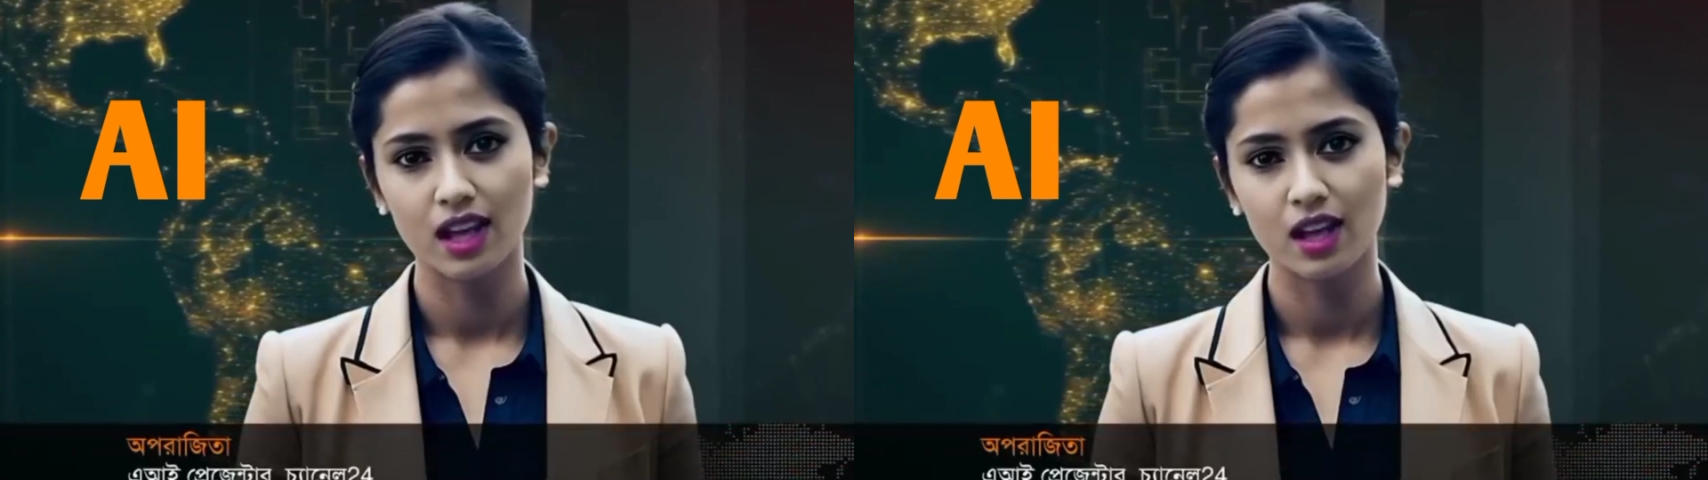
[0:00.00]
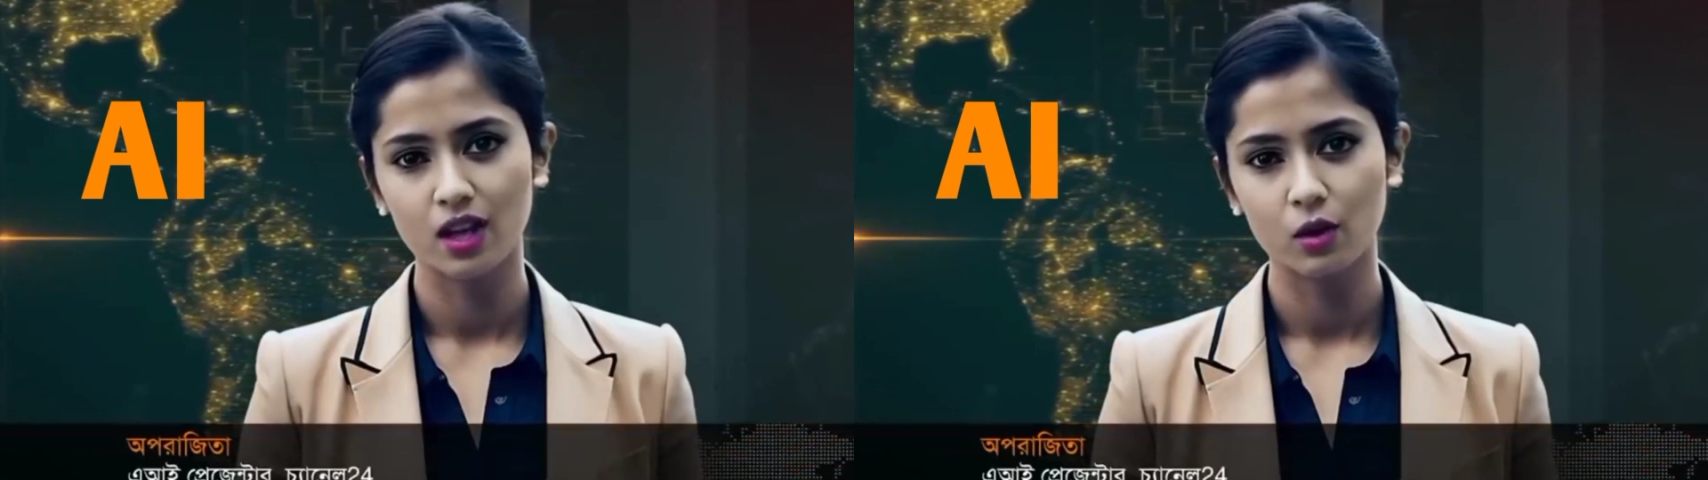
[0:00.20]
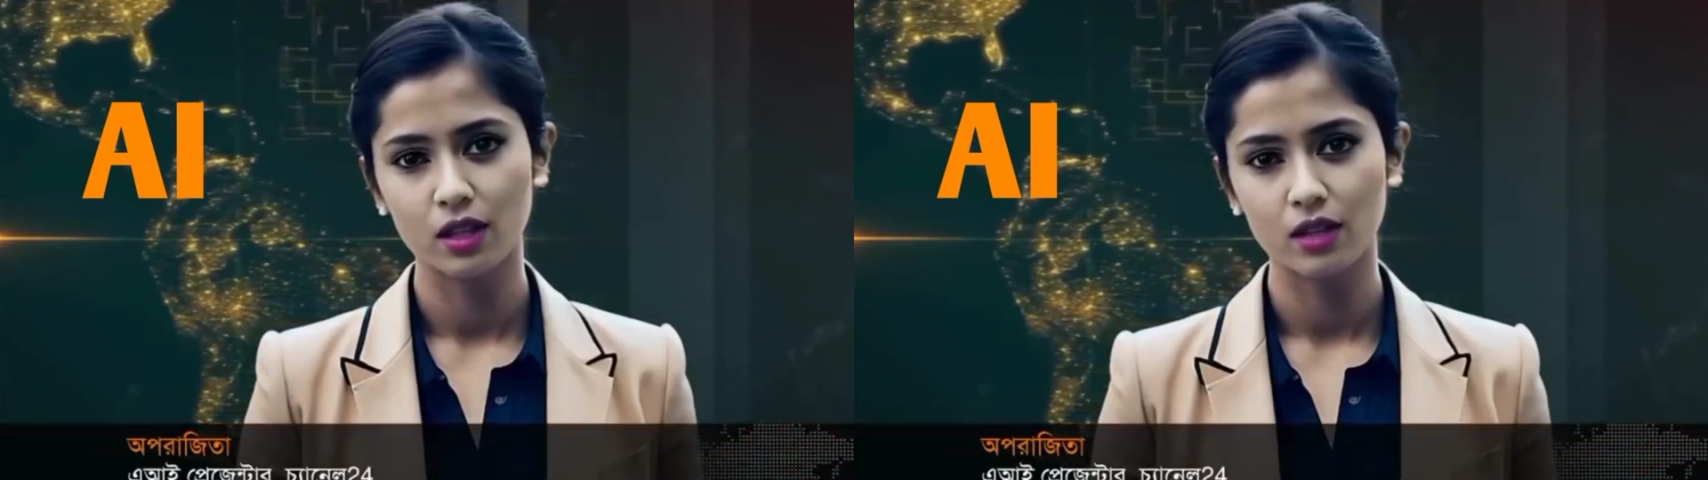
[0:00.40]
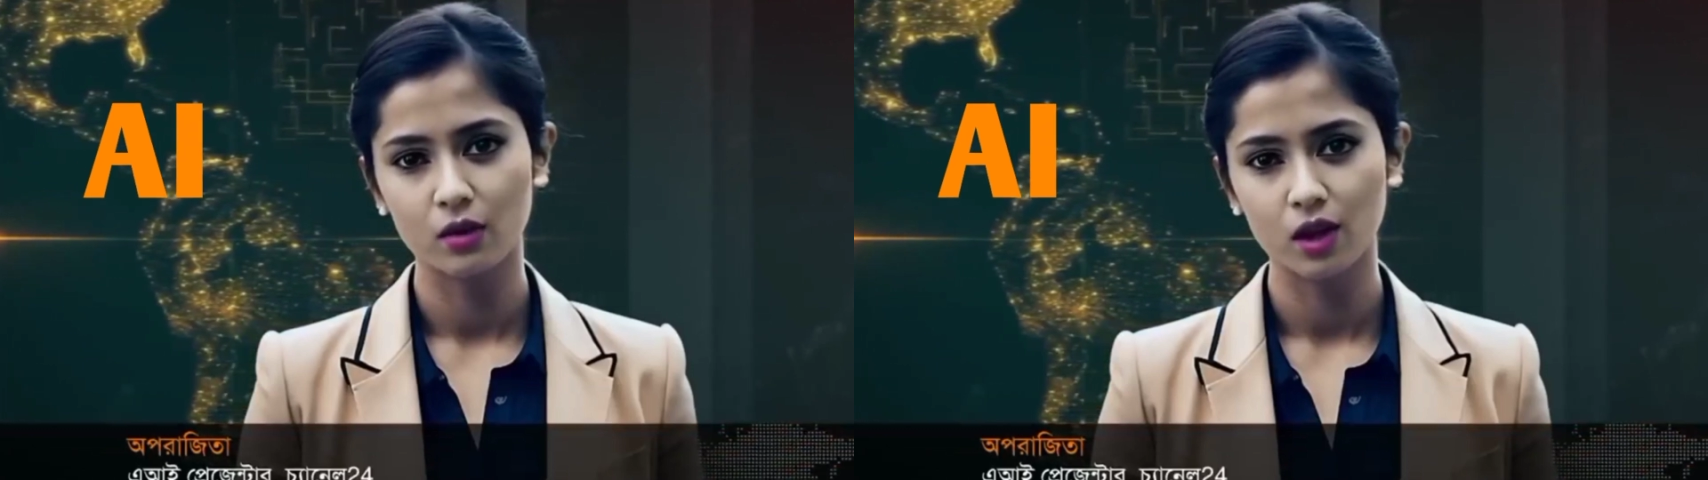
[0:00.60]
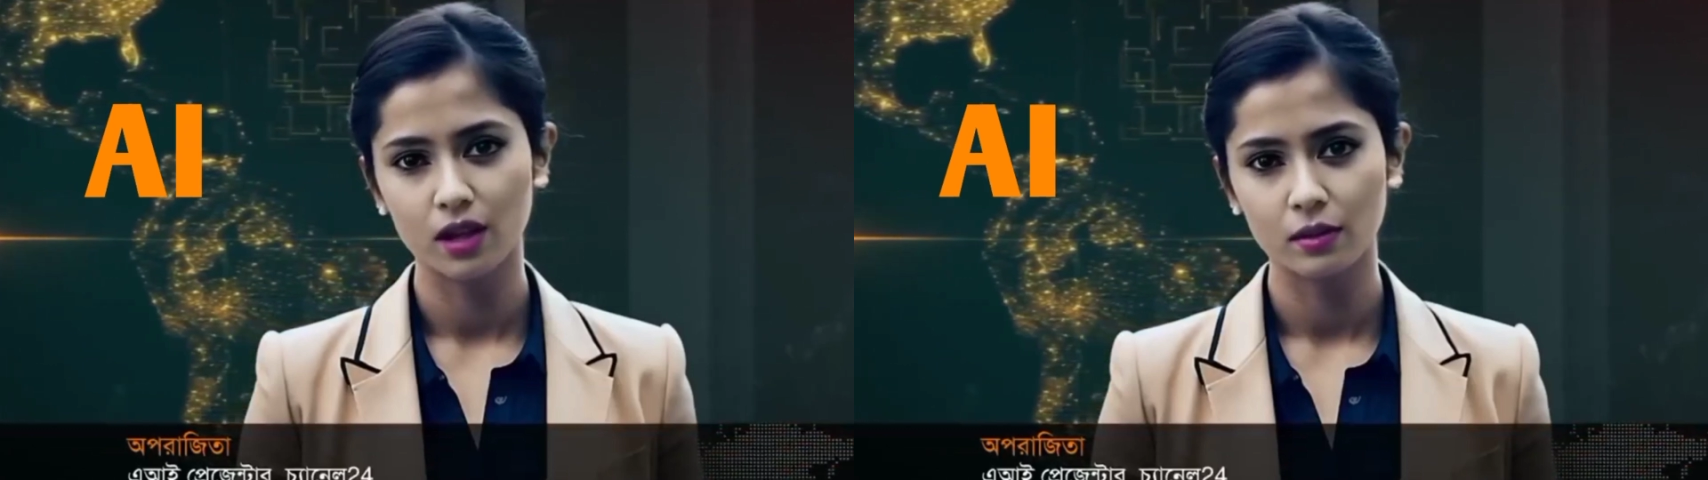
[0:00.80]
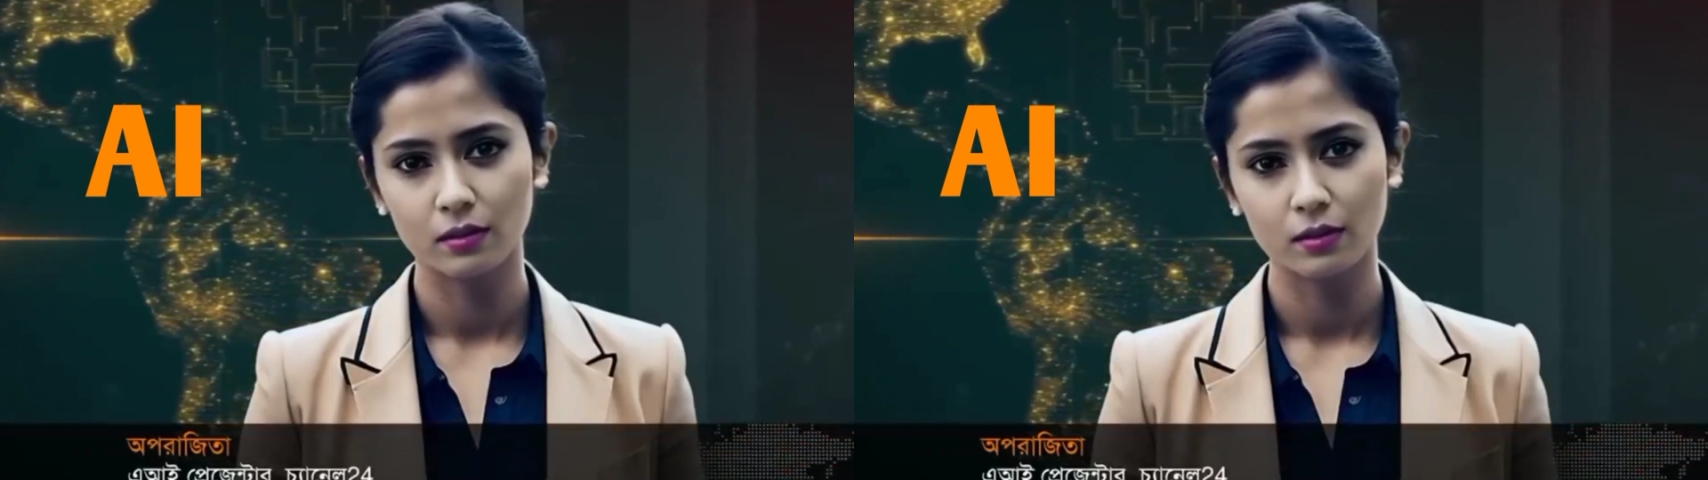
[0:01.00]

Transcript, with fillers: চ্যানেল টোয়েন্টি ফোরে